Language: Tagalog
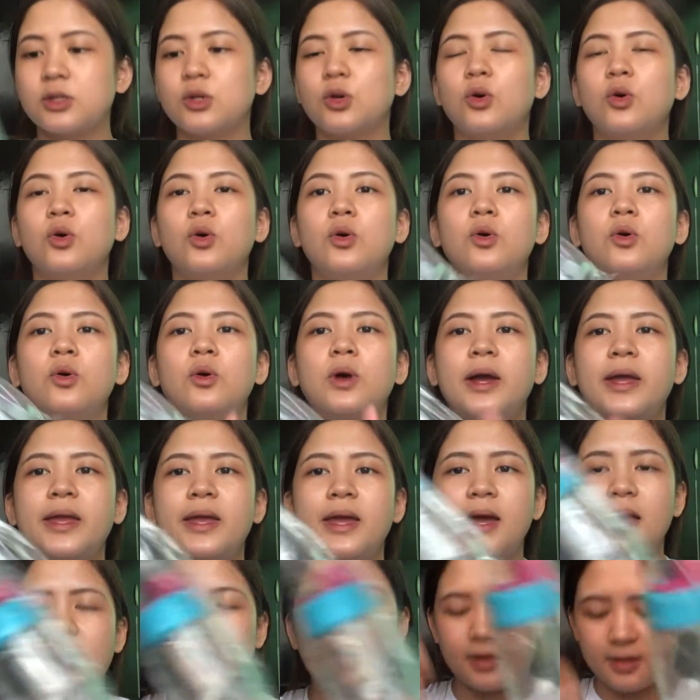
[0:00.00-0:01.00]
So,
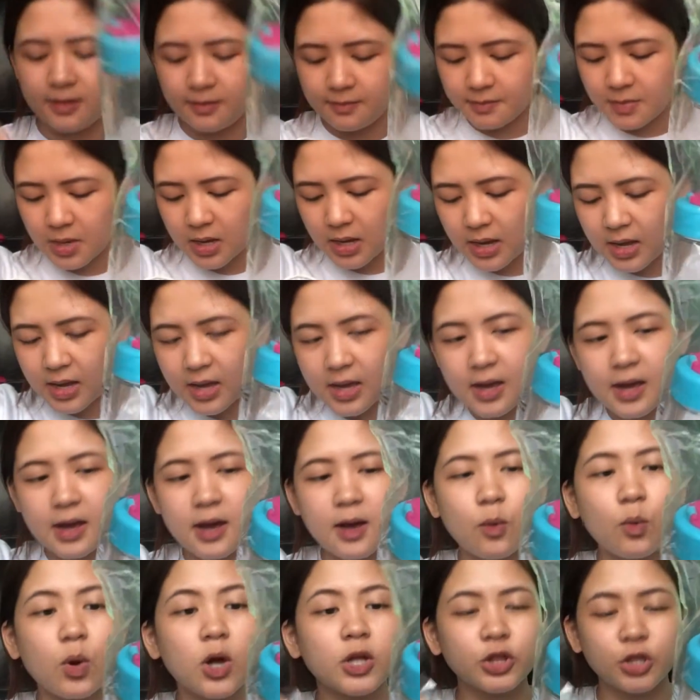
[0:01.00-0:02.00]
ayan.
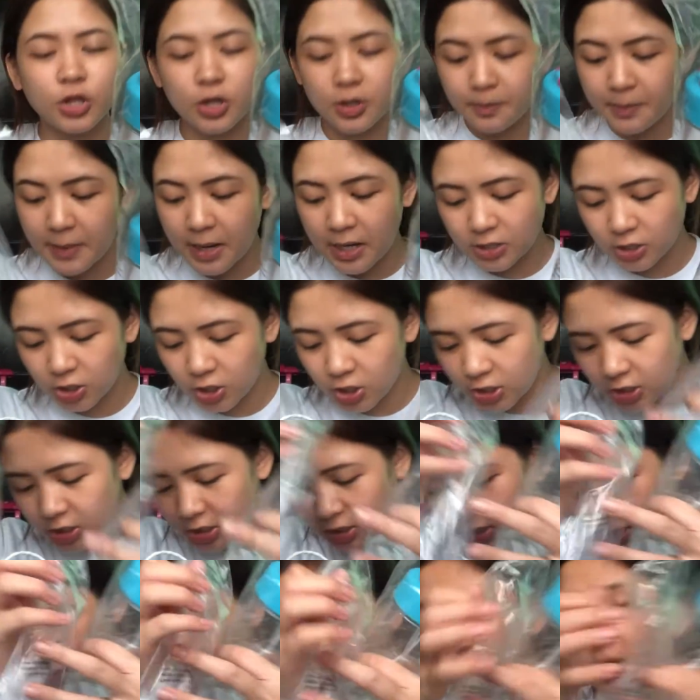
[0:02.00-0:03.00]
Mga water
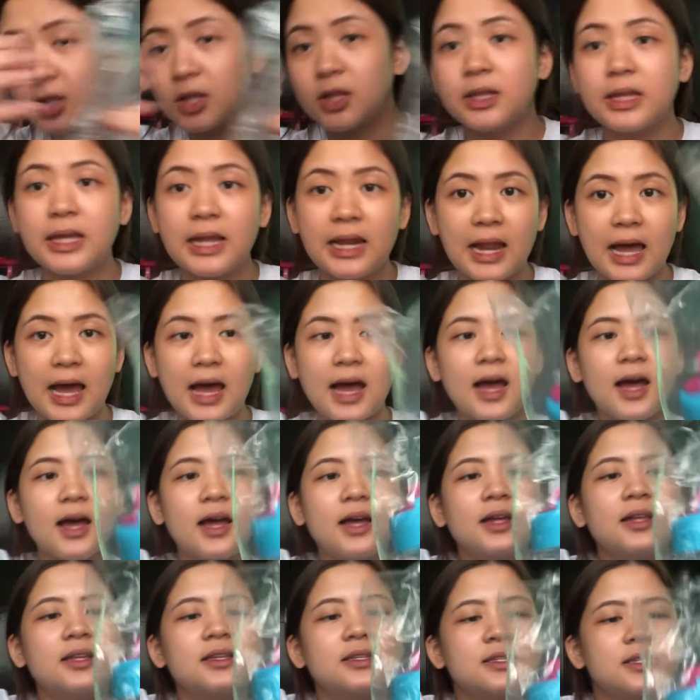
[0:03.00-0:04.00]
bottle
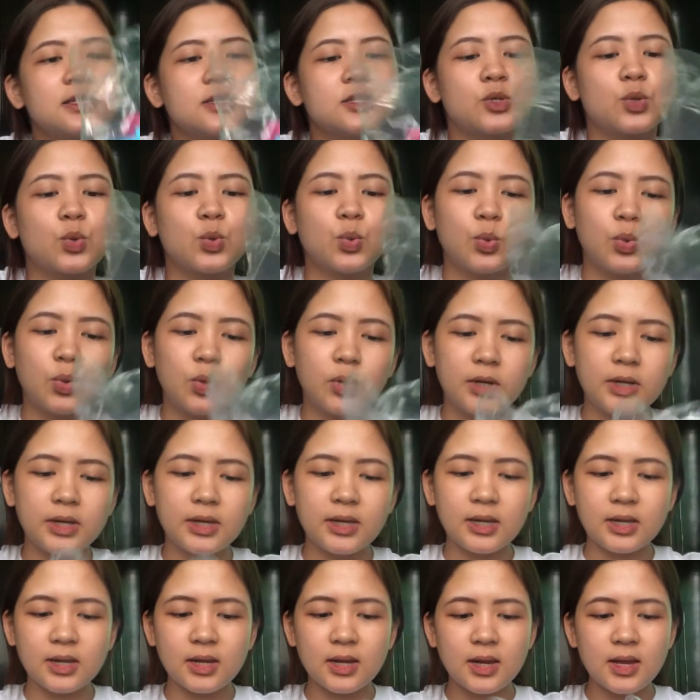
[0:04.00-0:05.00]
nila sa
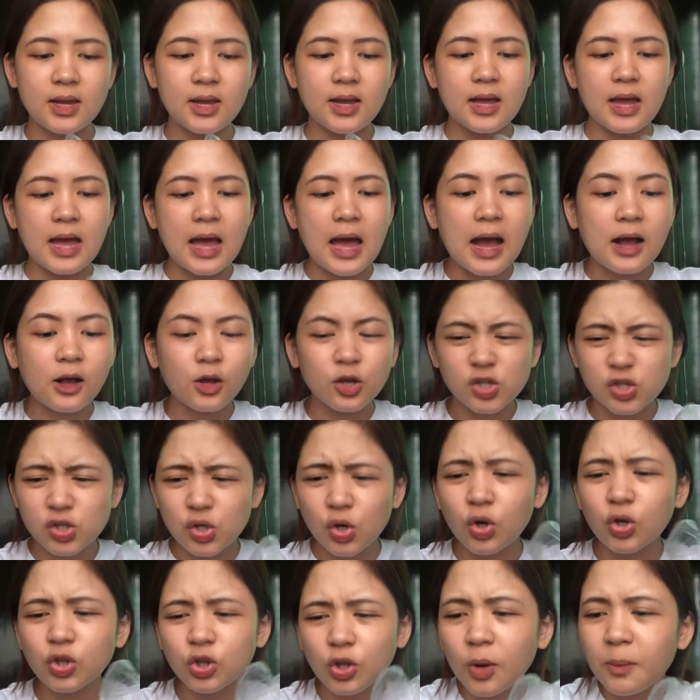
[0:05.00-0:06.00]
school.
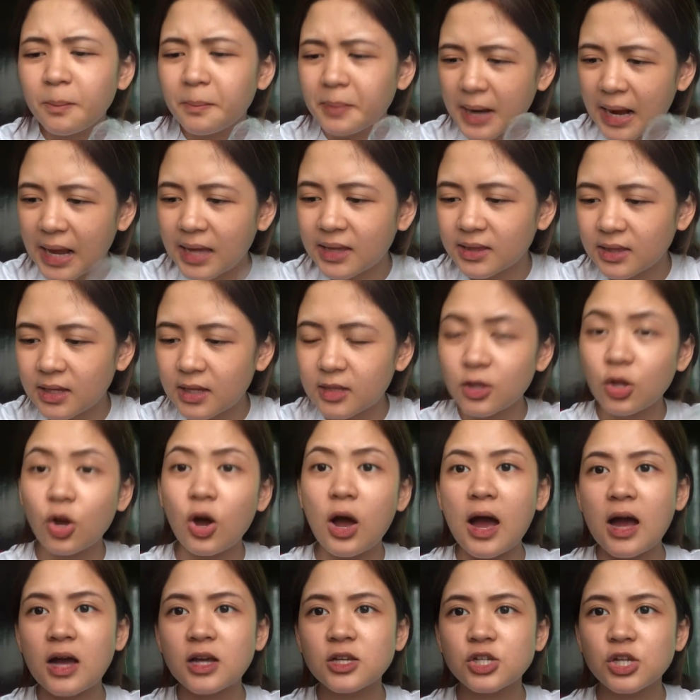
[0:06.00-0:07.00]
Gusto ko tong brand na to,
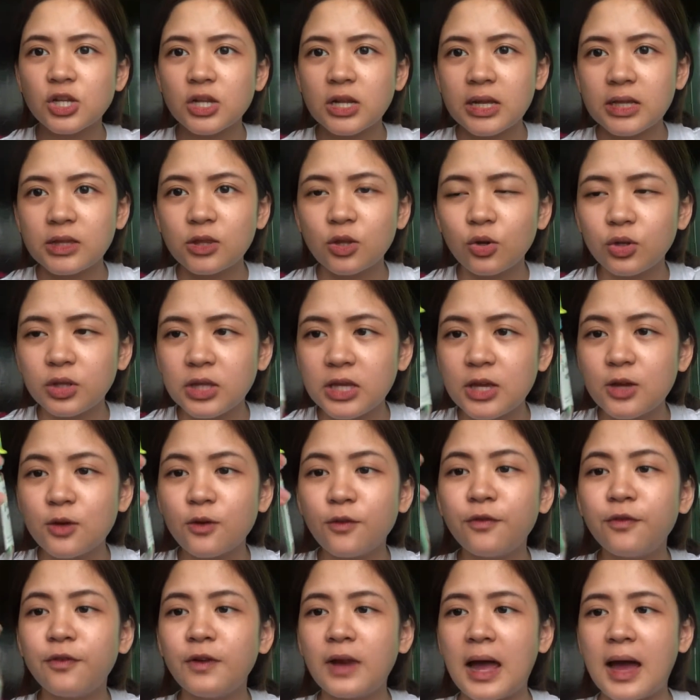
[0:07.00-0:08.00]
actually. Itong
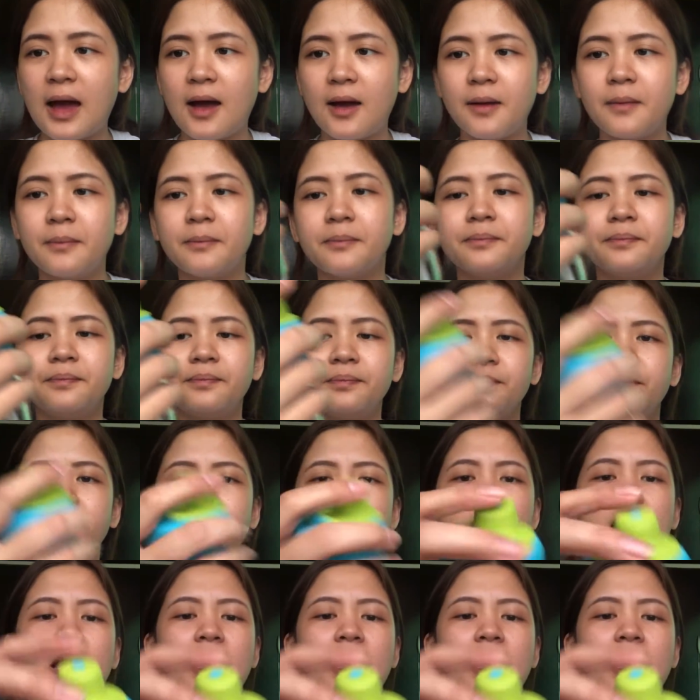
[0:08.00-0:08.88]
Neoflam.